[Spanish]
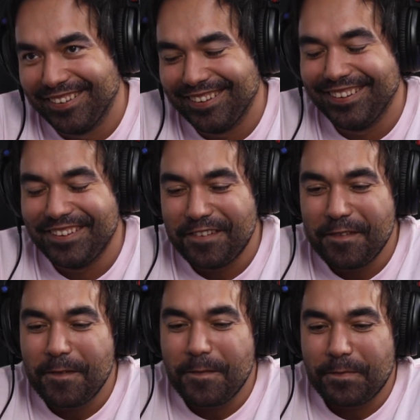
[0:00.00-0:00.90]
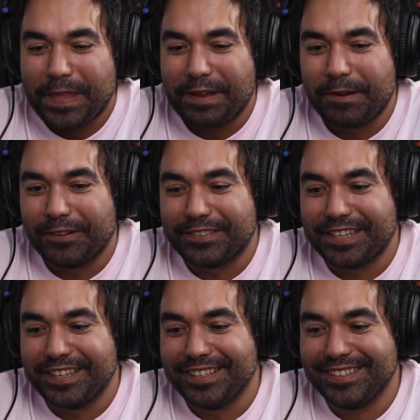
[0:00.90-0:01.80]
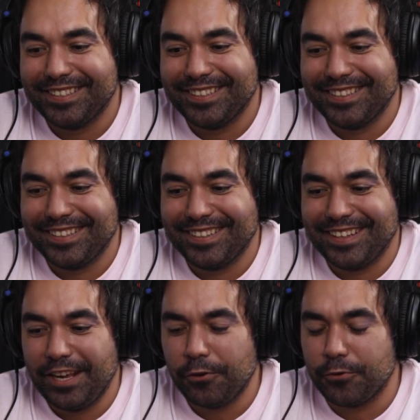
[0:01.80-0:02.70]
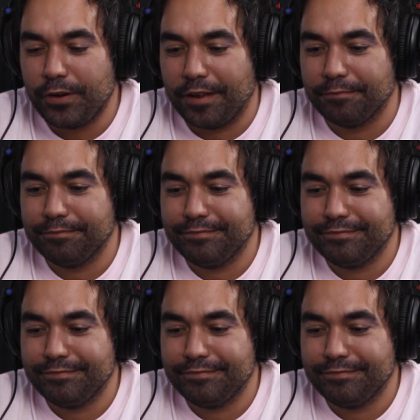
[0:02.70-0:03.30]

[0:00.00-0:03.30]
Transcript: Sí. Pero sí. Qué locura.